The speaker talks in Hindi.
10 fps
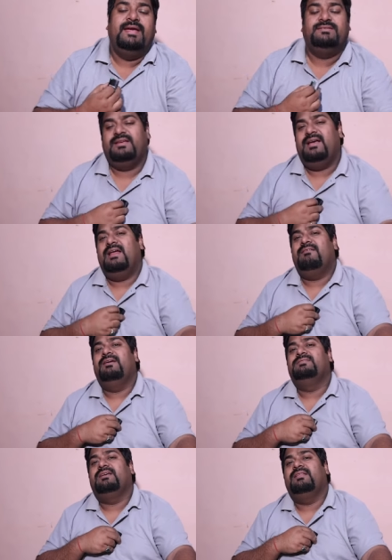इसके अलावा
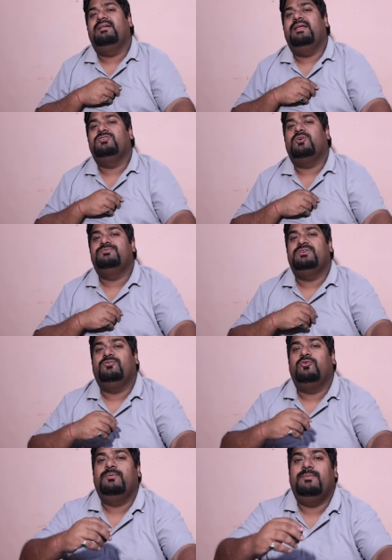इसके अंदर एक ऑप्शन
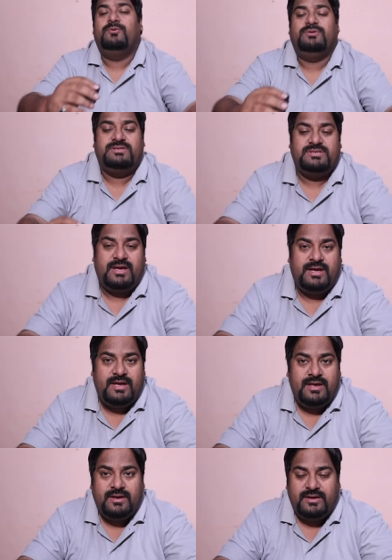और भी बहुत अच्छा है
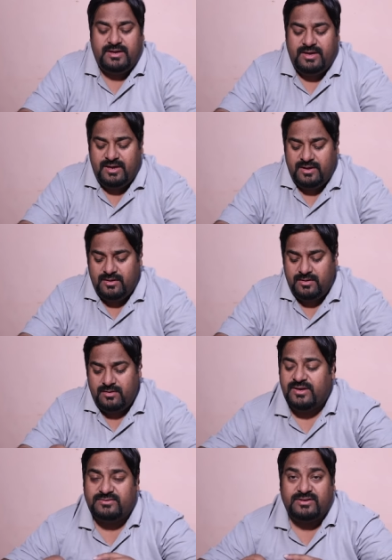कि
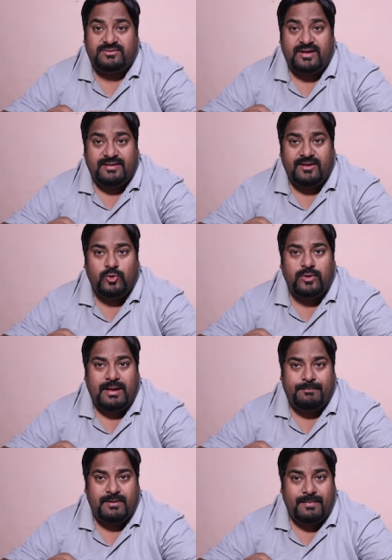इसके साथ ही दो
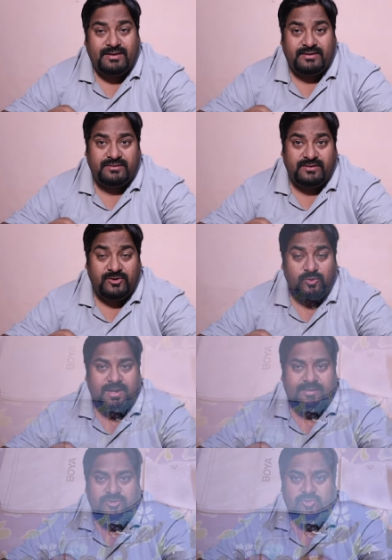लैपल माइक इंक्लूड आते